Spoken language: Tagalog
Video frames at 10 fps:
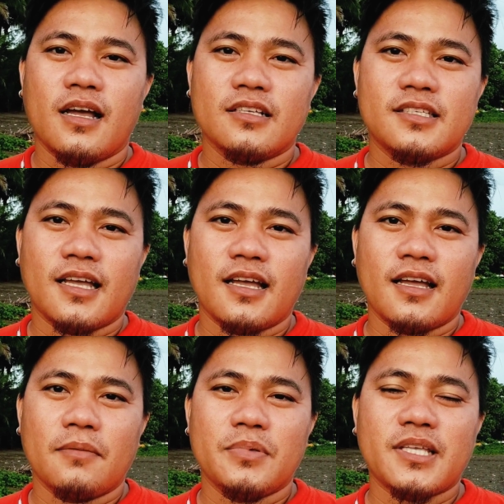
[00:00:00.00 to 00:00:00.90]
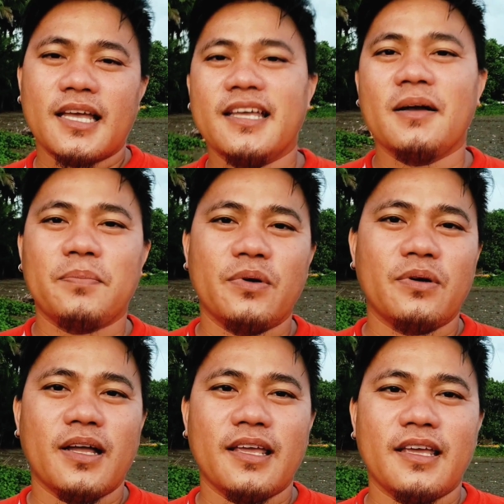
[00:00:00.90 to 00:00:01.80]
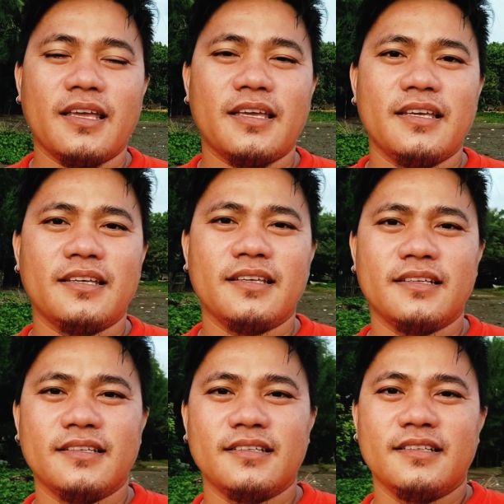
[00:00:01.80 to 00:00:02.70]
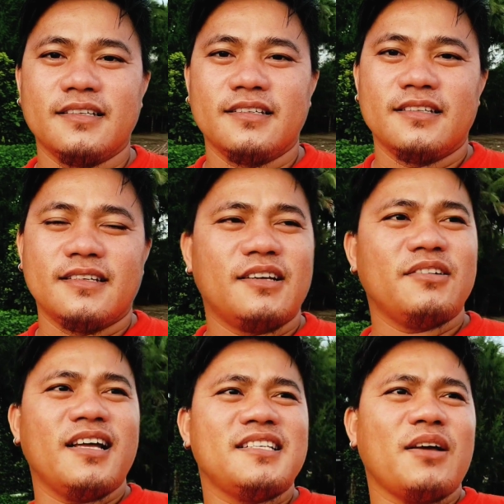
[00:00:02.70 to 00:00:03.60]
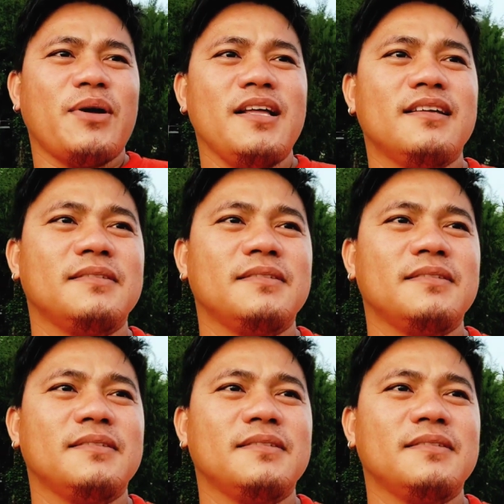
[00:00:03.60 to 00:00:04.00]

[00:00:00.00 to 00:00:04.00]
Uh, ah, sa Bisaya po ay ano nga asawa?